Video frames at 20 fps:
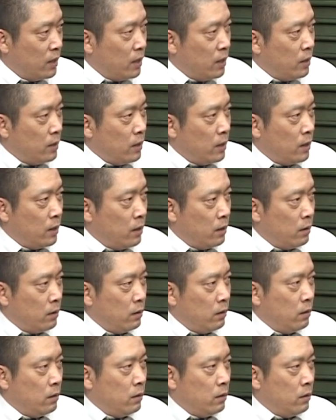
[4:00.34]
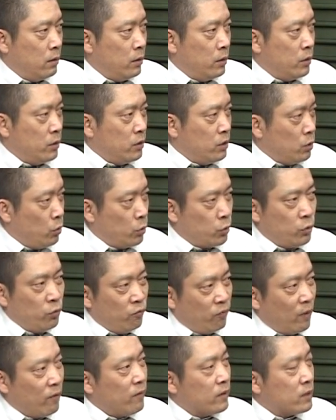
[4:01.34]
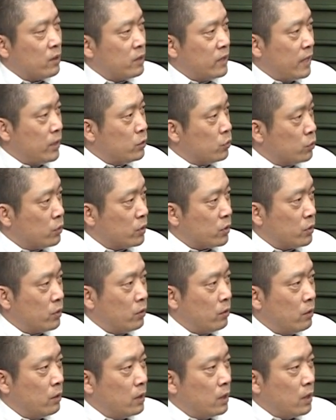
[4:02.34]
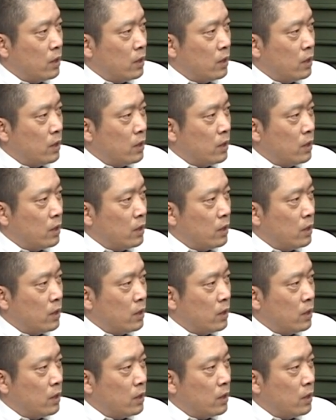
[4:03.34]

那有时候往往到年终的时候，